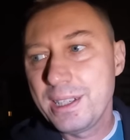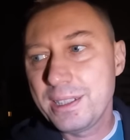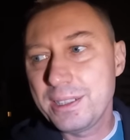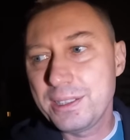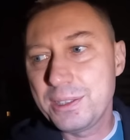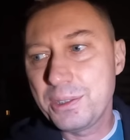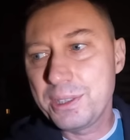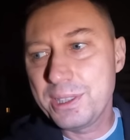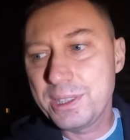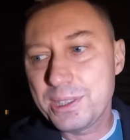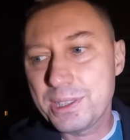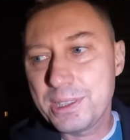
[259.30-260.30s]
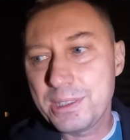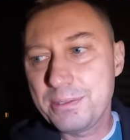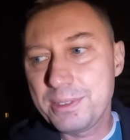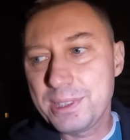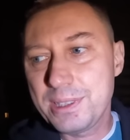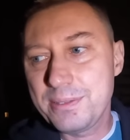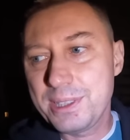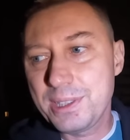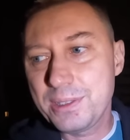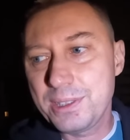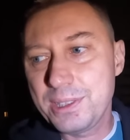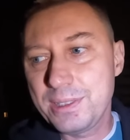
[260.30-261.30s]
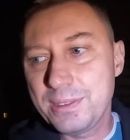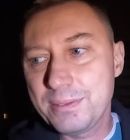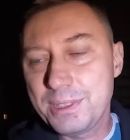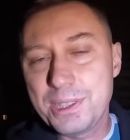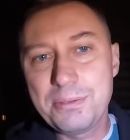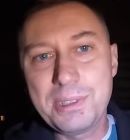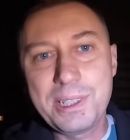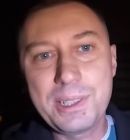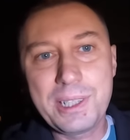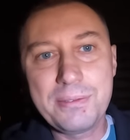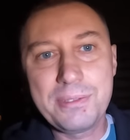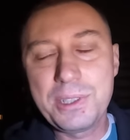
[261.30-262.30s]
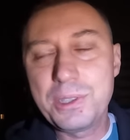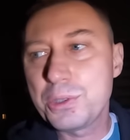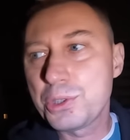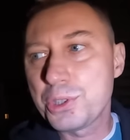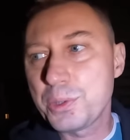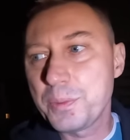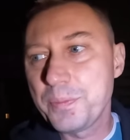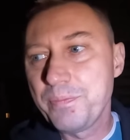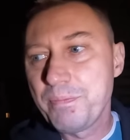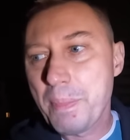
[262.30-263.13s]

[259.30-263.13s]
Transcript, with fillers: e, drogi naszej w telewizorni się wykruszył.